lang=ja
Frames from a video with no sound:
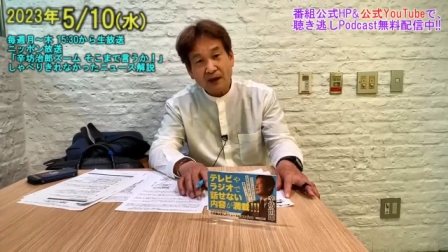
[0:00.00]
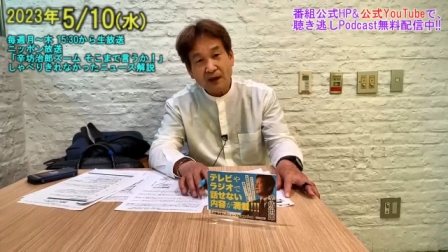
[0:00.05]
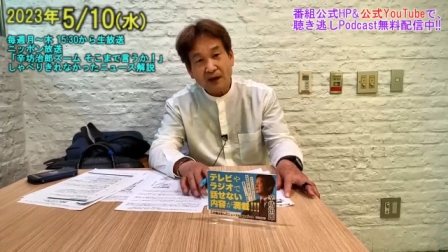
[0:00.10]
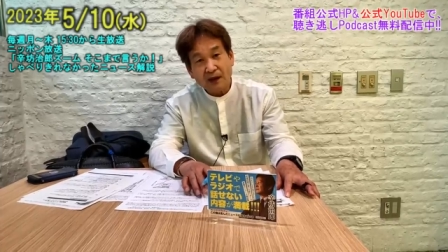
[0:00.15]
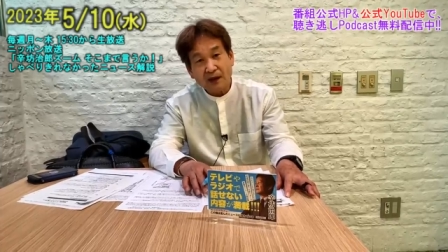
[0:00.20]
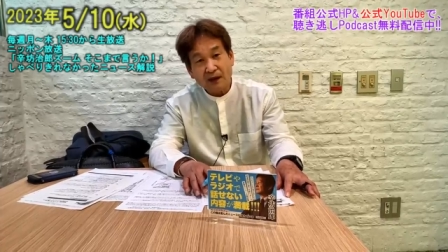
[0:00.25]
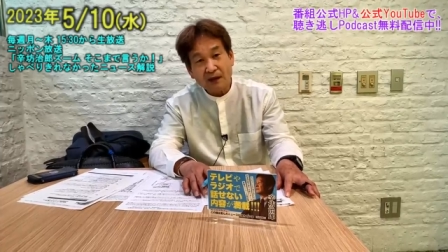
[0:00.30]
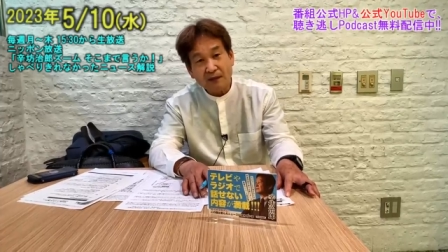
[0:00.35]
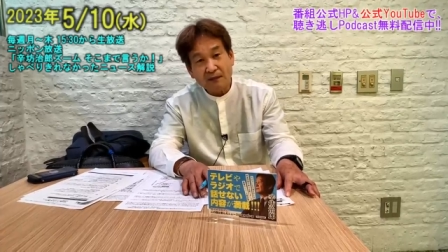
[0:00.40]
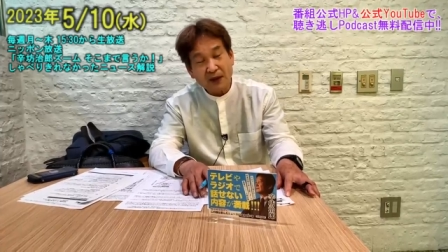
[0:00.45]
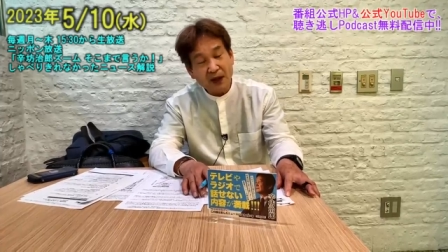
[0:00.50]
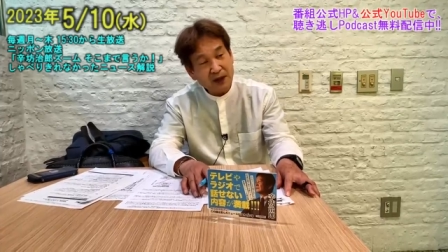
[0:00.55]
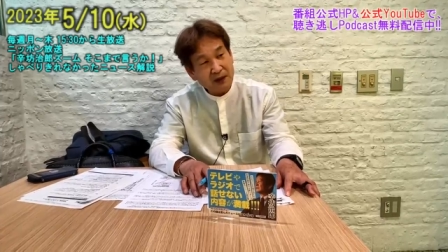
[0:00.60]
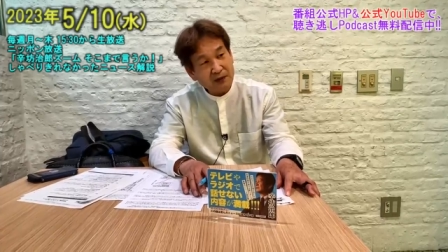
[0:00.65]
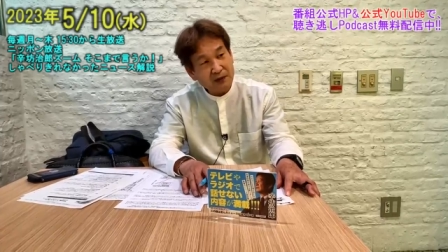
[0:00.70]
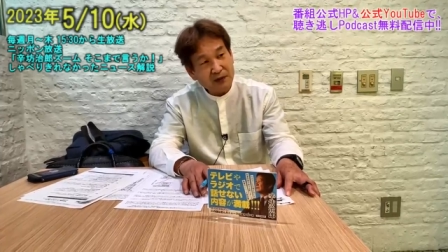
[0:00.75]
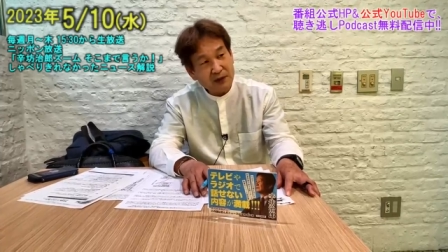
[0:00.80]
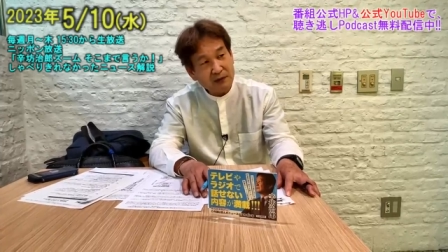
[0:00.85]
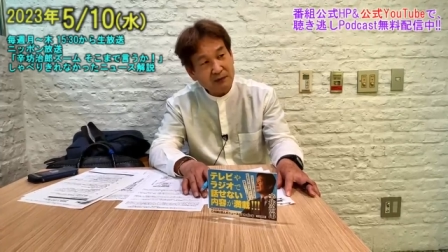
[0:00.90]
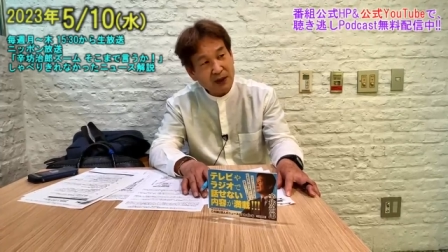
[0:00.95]
えー、前
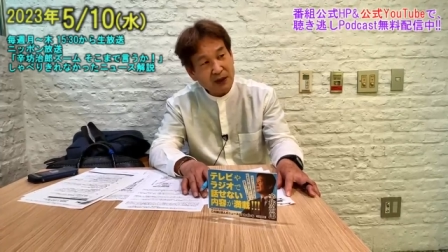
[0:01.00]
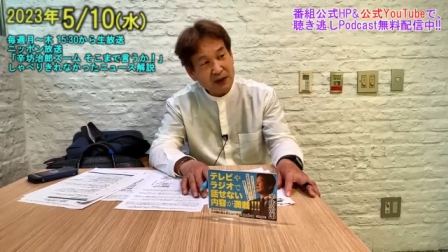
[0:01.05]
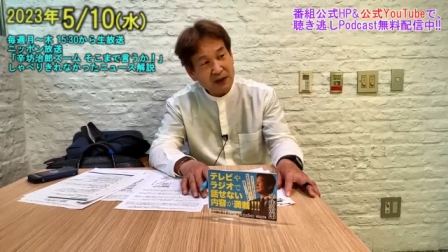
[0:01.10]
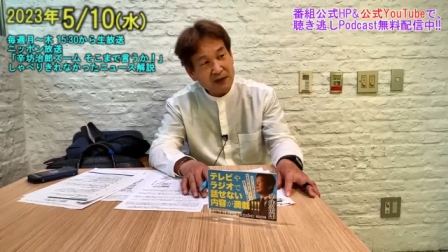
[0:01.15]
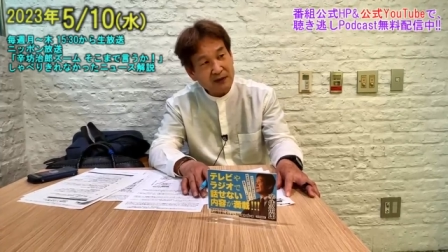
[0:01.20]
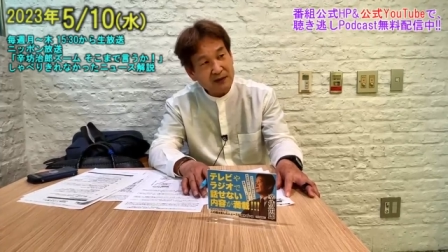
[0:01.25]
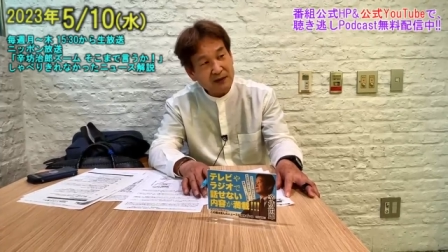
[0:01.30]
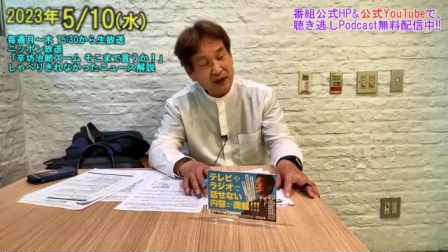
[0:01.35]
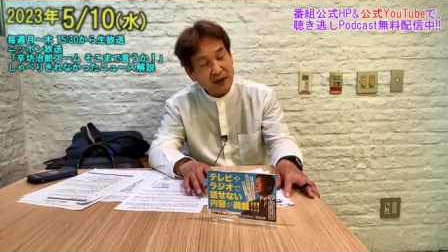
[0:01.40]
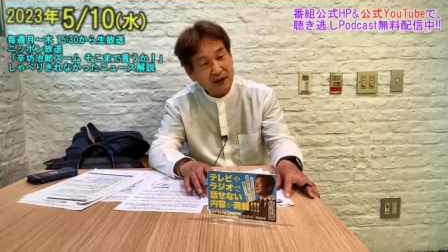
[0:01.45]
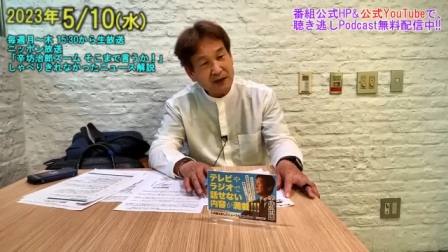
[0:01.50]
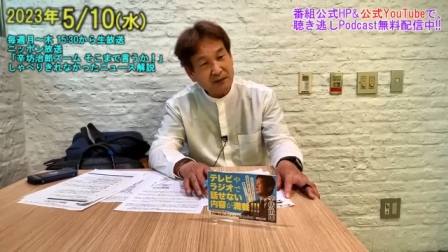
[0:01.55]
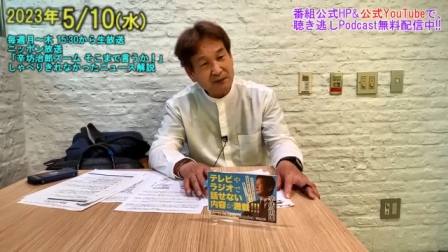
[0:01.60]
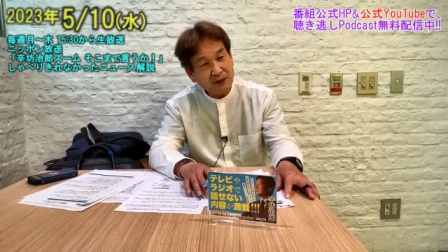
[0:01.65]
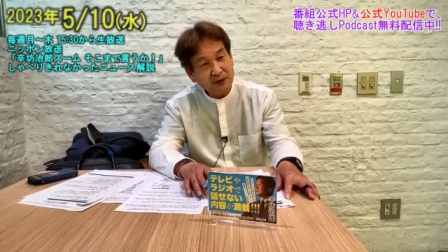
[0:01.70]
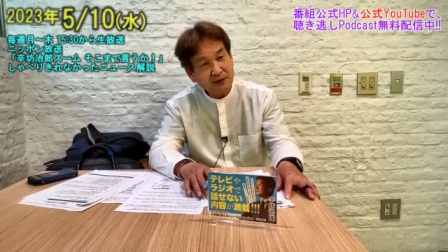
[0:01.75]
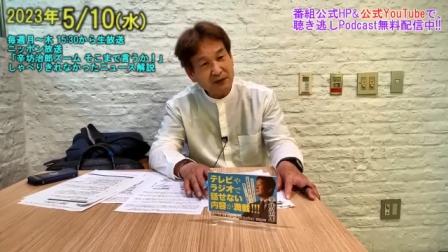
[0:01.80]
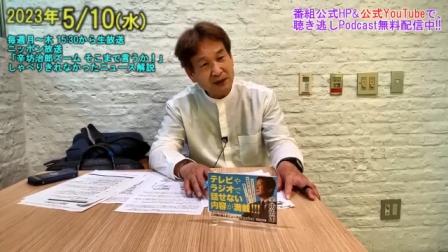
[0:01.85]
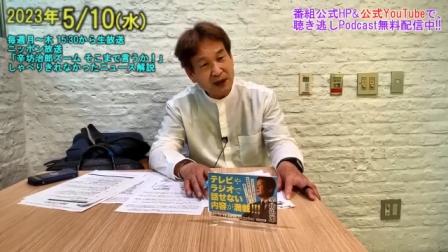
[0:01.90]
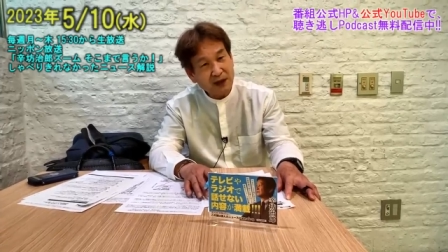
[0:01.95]
の年マイナスになった
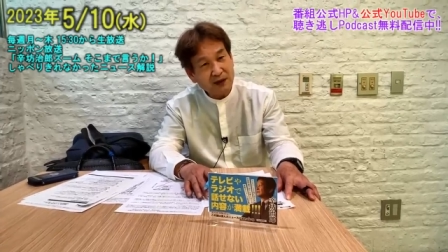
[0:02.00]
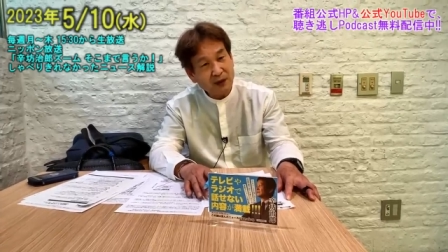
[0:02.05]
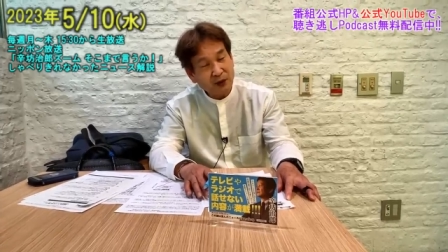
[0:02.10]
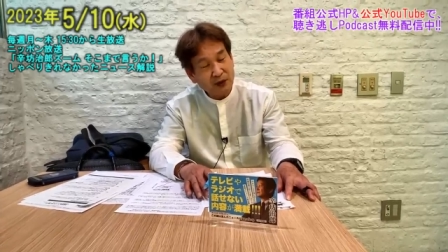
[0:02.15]
分ぐらい